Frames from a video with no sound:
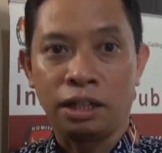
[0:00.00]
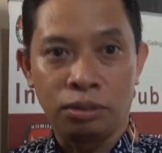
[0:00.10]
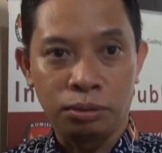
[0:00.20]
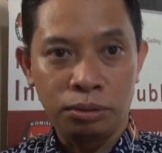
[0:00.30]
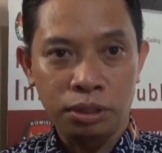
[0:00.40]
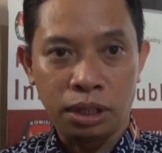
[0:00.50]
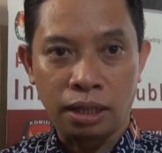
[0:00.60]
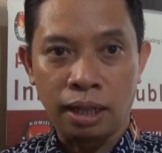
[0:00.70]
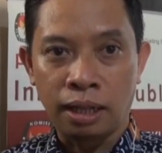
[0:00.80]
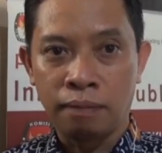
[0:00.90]
itu
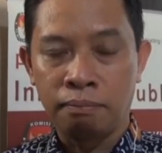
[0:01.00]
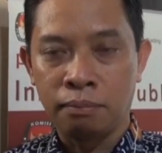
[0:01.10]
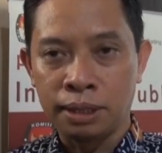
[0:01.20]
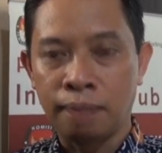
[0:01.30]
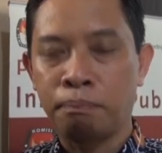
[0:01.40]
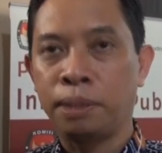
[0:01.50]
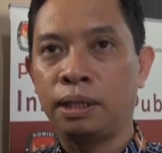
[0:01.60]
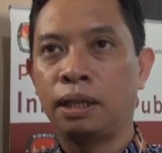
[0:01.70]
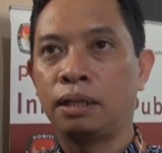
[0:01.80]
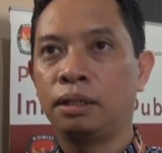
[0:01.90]
kita akan
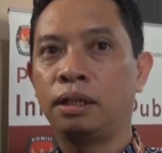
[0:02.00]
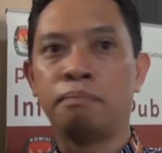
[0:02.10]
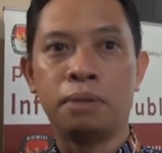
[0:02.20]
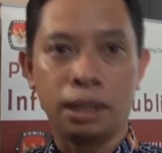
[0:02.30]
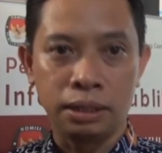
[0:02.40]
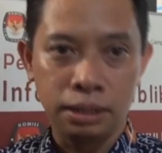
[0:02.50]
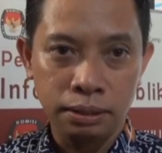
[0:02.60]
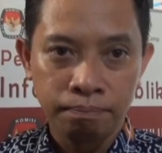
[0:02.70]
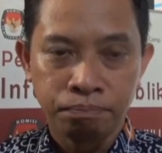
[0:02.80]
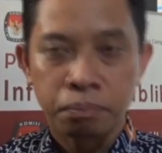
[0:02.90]
menyampaikan
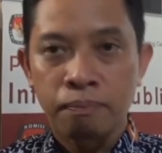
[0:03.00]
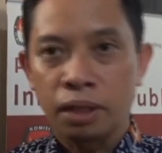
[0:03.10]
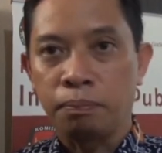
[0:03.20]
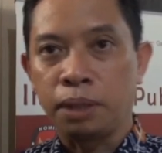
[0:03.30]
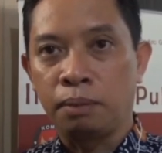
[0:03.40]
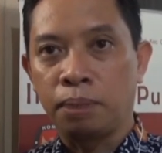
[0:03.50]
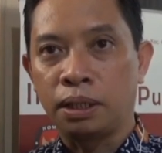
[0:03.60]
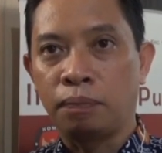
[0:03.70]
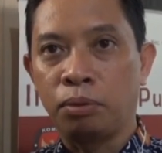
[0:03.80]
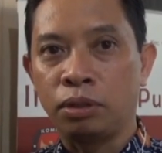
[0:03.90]
kembali kepada
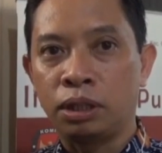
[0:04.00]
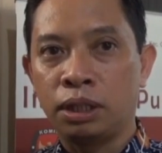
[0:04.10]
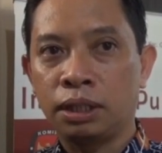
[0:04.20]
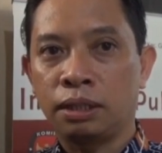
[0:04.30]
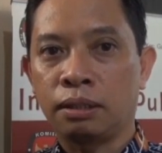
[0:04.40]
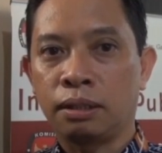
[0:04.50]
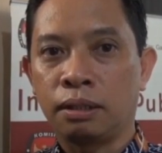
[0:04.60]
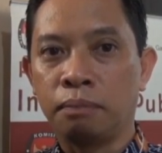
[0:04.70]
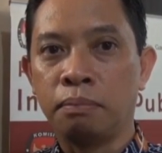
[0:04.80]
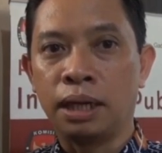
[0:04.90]
partai politik
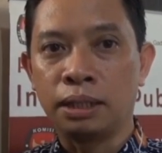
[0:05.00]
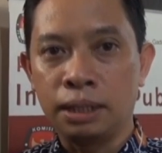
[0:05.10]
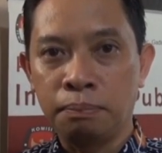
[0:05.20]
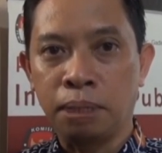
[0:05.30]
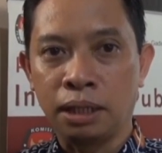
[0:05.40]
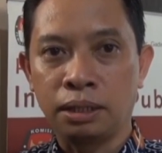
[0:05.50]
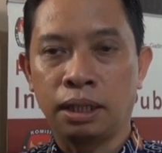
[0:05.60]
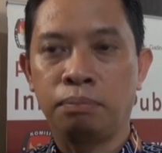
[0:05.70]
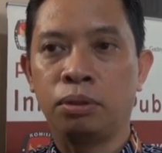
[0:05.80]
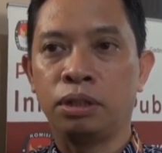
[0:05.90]
bagi
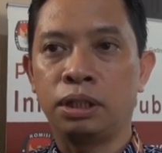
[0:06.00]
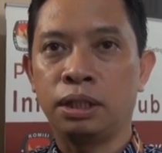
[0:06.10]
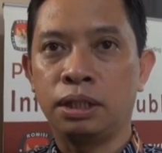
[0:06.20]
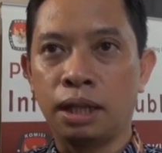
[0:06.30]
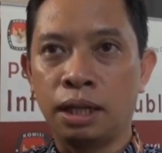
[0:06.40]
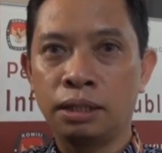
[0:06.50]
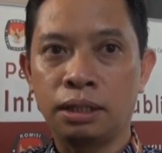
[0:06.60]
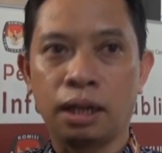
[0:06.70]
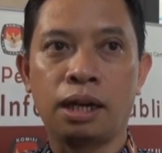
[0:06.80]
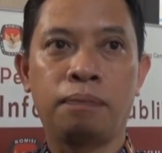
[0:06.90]
partai politik yang
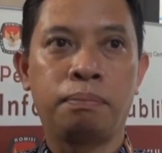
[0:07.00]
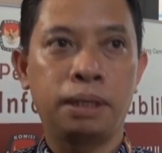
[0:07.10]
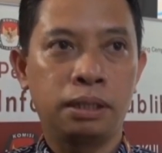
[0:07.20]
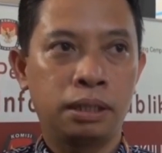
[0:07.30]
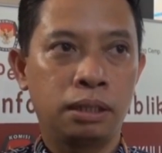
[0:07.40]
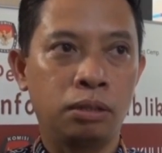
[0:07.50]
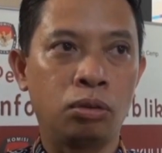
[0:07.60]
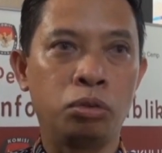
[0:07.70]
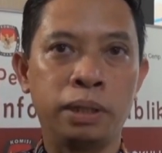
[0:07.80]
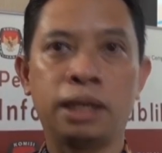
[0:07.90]
terdapat
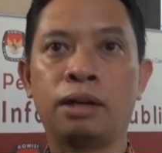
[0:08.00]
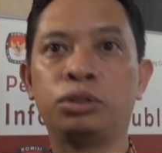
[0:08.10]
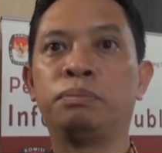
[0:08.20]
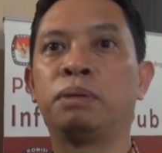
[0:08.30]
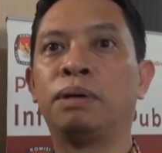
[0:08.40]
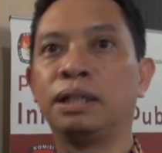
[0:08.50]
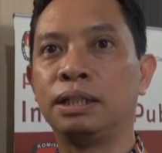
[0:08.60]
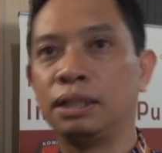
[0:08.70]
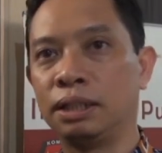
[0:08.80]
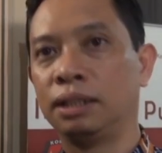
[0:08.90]
dokumen yang harus
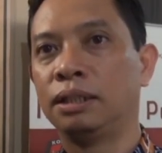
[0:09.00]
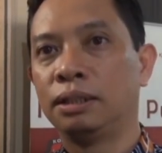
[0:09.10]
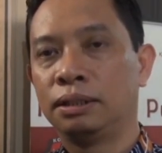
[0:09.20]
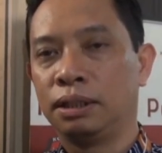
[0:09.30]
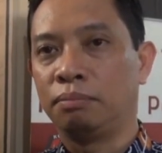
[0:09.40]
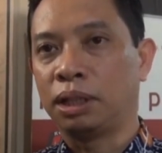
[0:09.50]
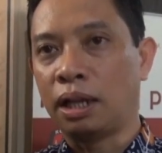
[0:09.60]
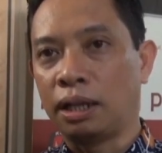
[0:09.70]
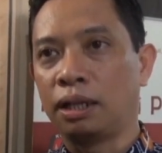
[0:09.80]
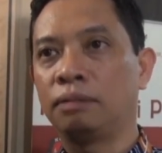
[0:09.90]
diperbaiki. yang
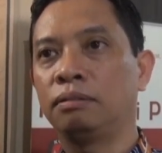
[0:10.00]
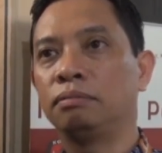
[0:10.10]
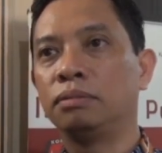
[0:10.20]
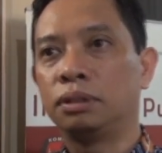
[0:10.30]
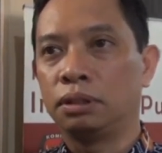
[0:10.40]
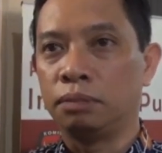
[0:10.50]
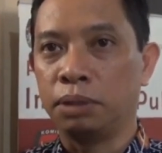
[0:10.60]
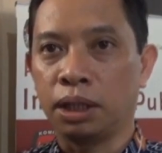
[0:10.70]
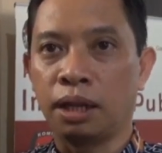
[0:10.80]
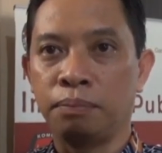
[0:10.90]
mereka akan eh,
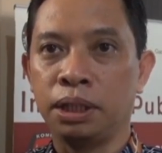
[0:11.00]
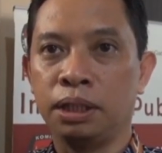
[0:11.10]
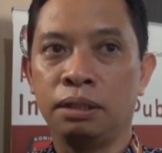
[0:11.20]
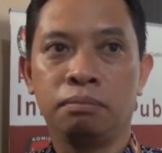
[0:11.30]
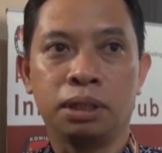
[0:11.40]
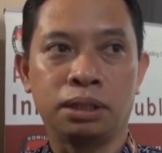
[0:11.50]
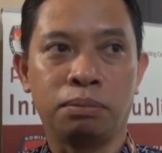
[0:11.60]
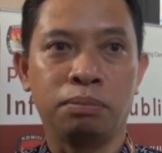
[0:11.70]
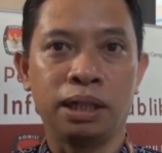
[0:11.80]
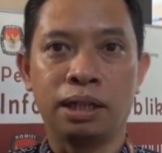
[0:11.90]
melengkapi di masa
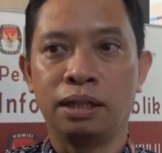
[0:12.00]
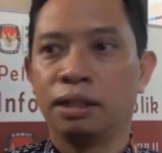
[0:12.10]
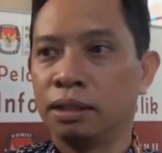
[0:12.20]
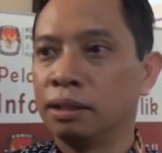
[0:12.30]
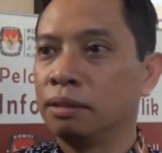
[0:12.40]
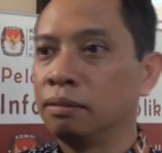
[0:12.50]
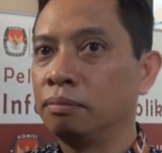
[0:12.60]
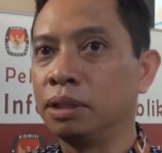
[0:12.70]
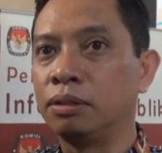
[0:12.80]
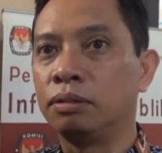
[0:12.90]
perbaikan. Pak,
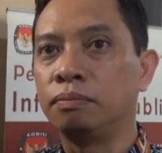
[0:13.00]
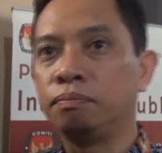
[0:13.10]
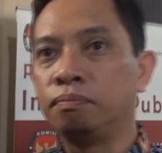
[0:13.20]
sejauh Ini, Pak,